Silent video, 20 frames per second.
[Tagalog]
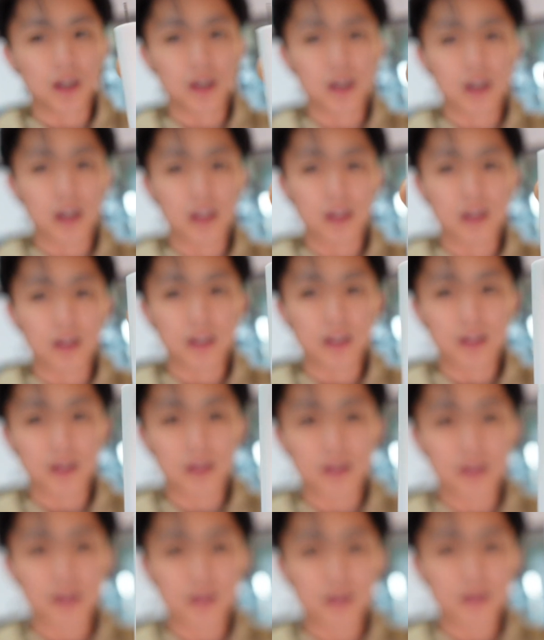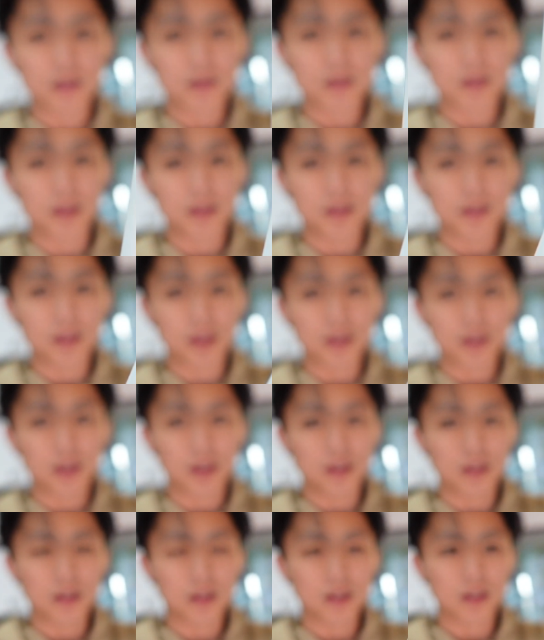Yung ito, ito, ito, ito, ito, ito,
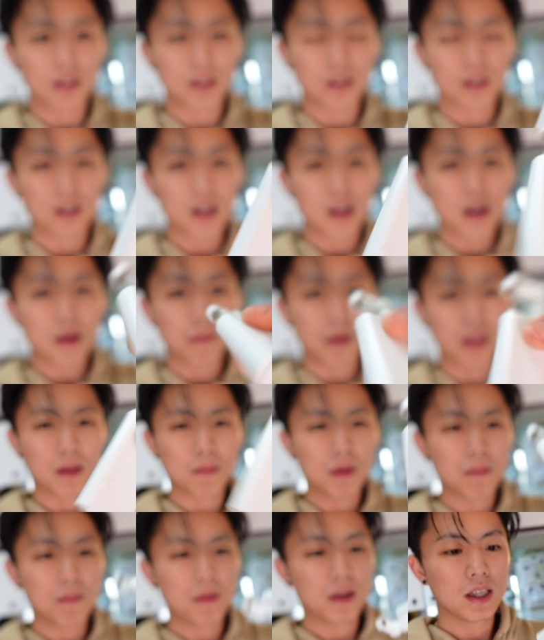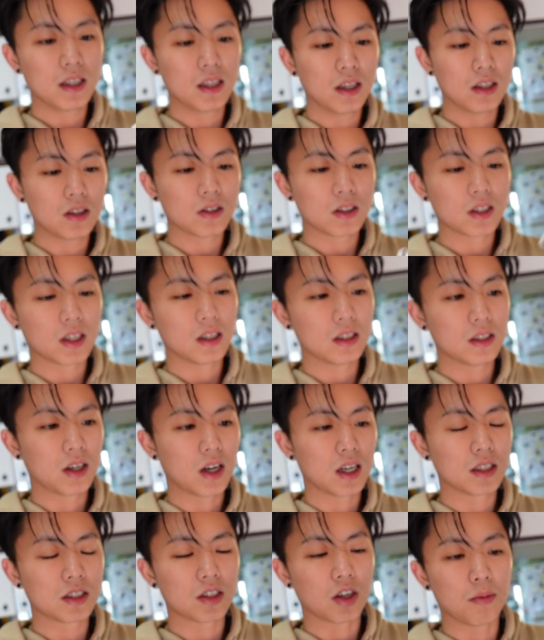ito. May nabibili dito sa
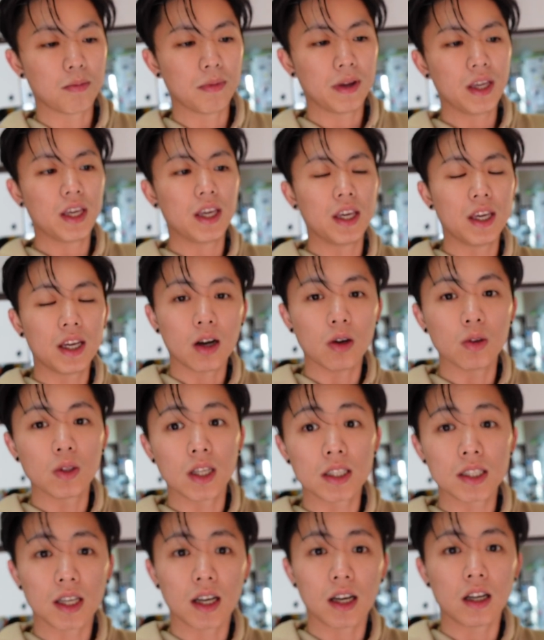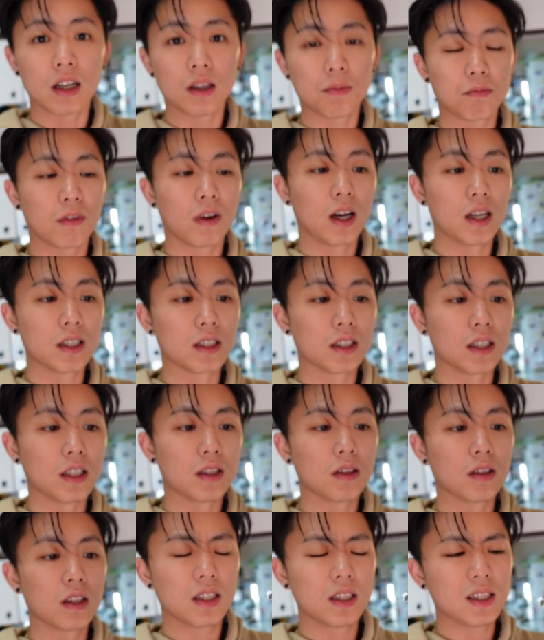drugstore. May hikaw na siya. As
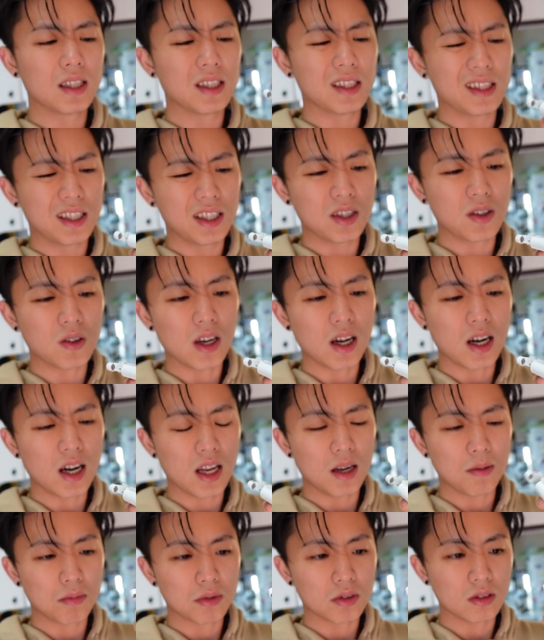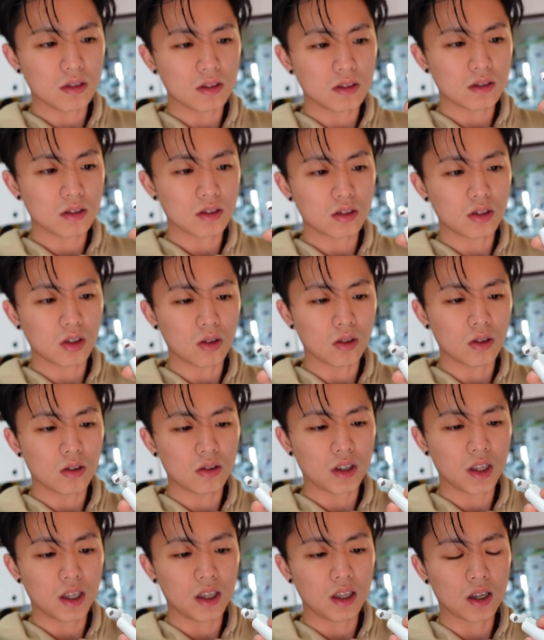in, hindi ko lang alam kung totoong
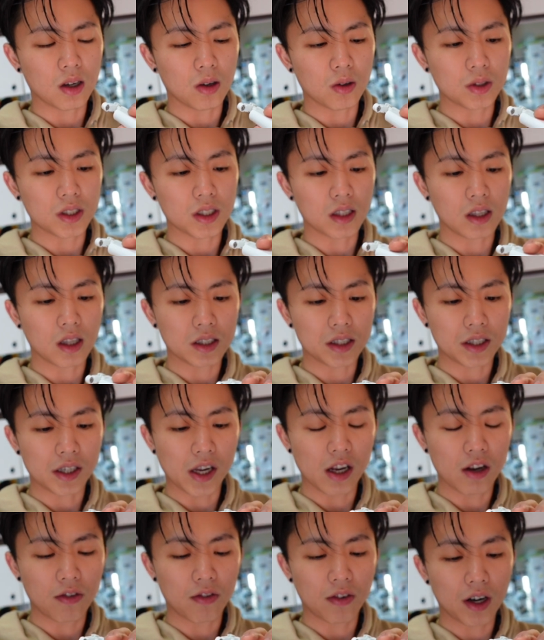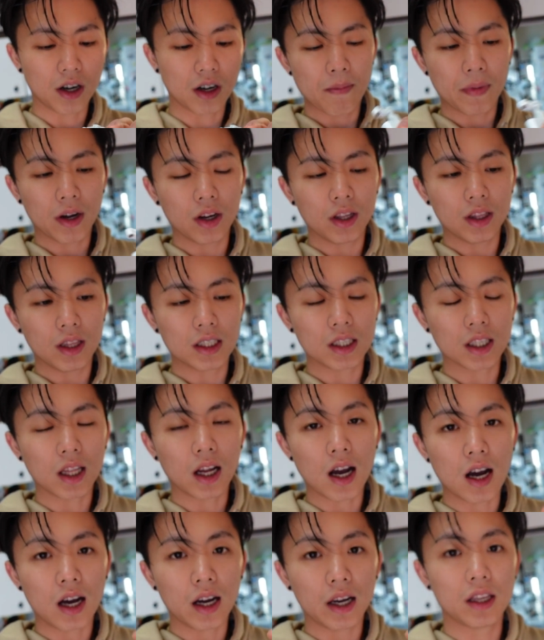hikaw siya na silver. Pero hindi siya
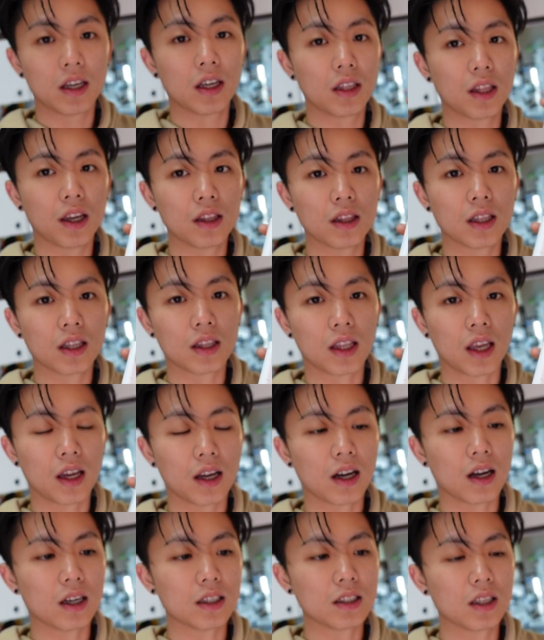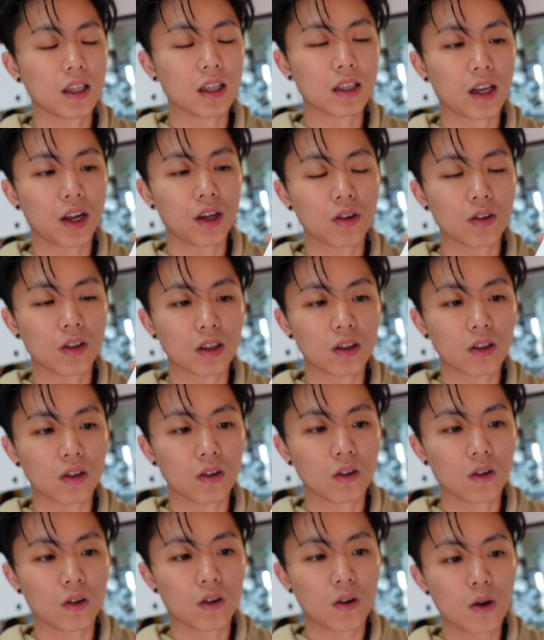nakaka-irritate ng tenga kasi natry ko na to
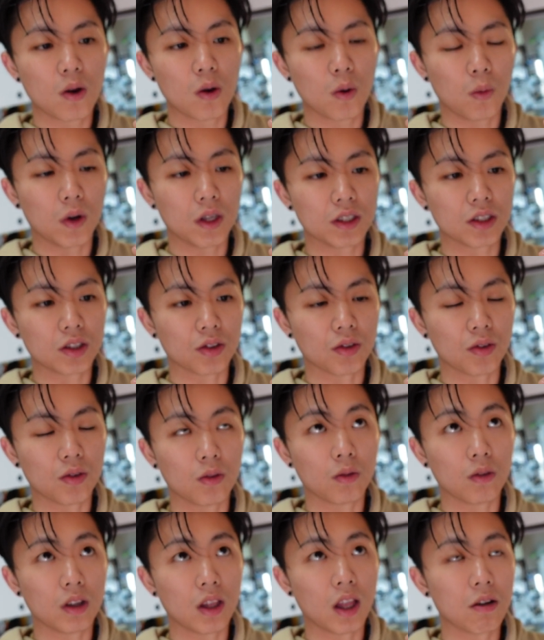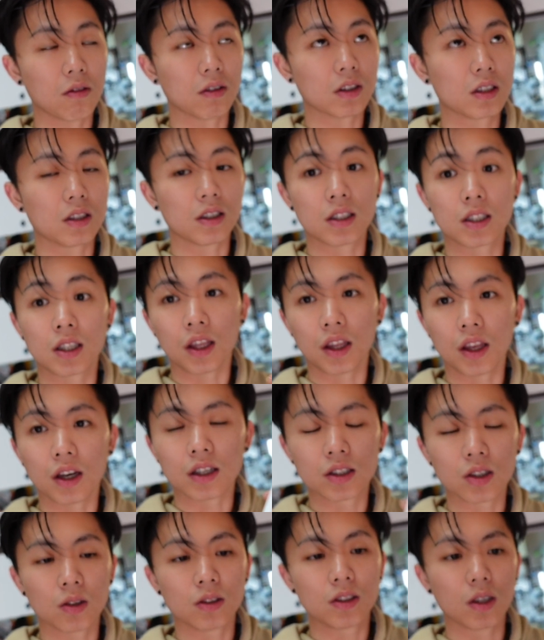once nung when I was 16
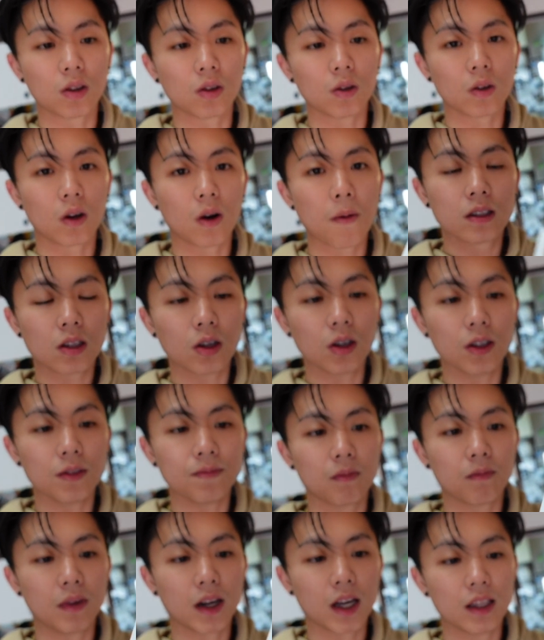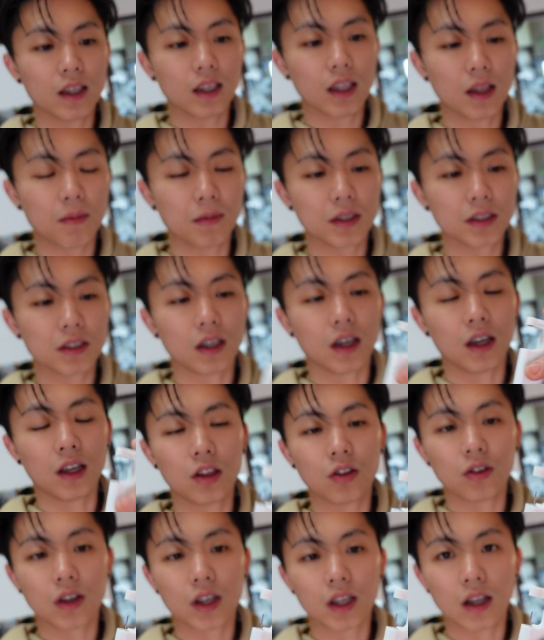years old siguro. So yun, maganda naman siya.
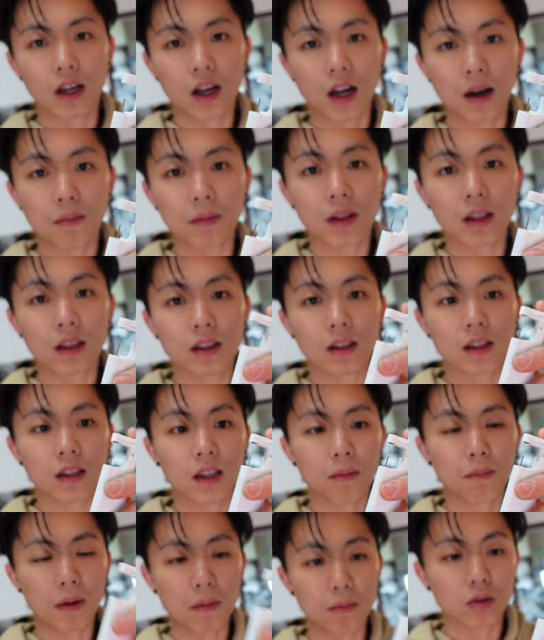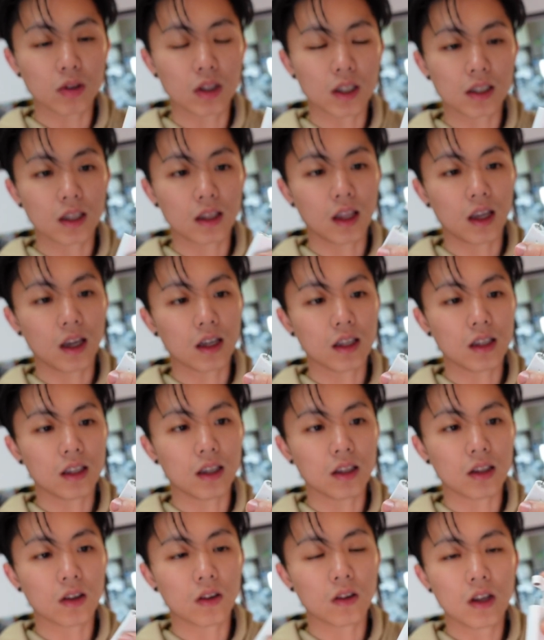Ito yung ginagamit na pambuta sa tenga
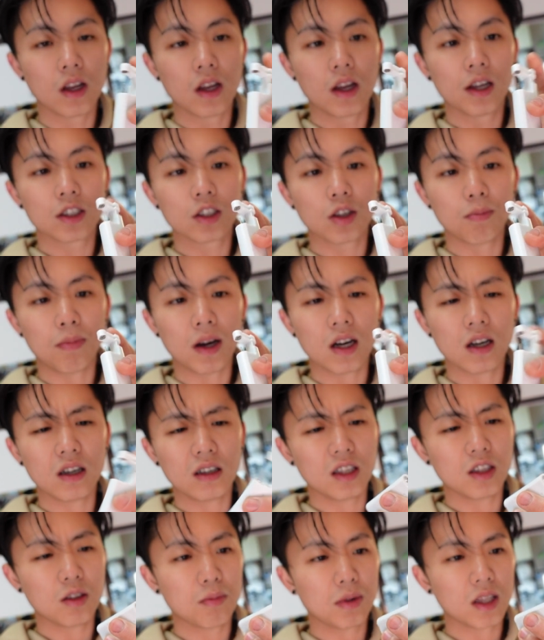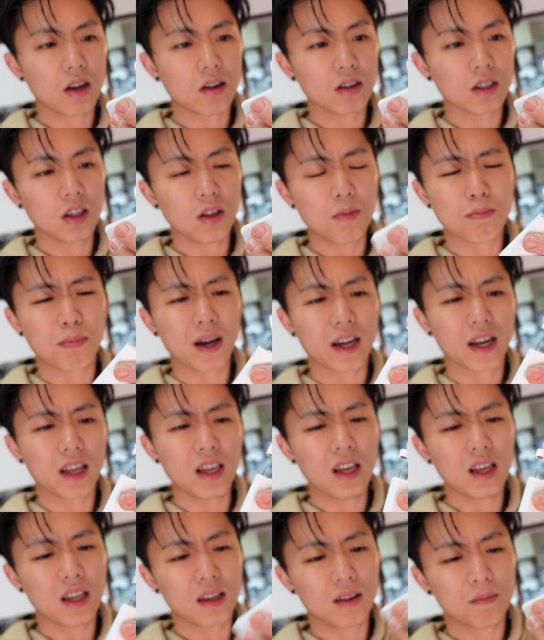dito. So parang ano ba tawag dito? Baril?
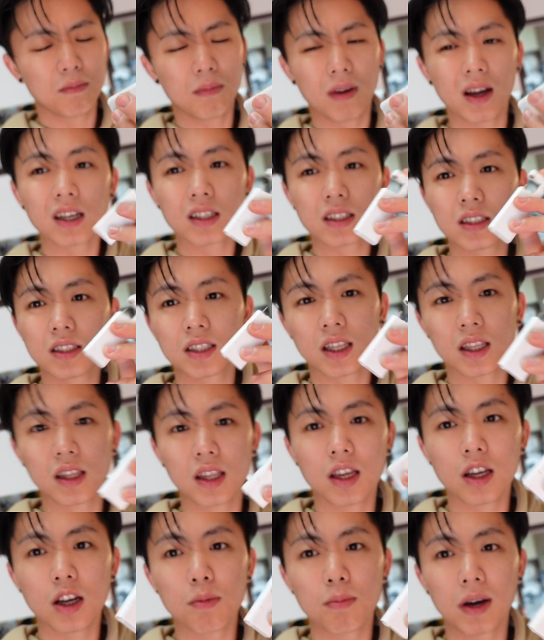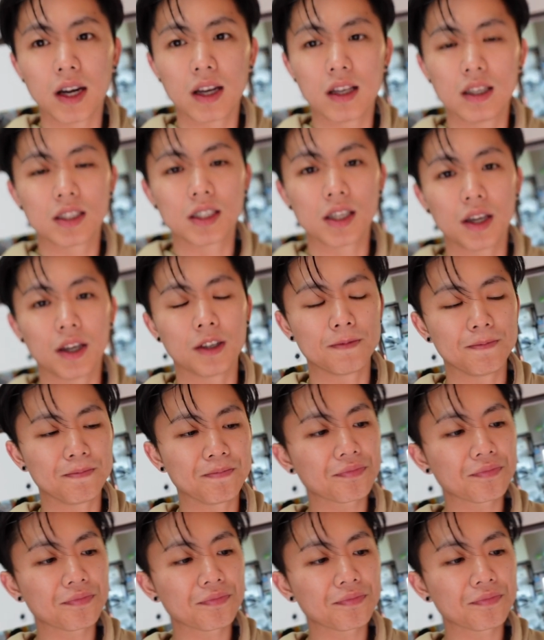Parang sa tingin ko baril siya eh.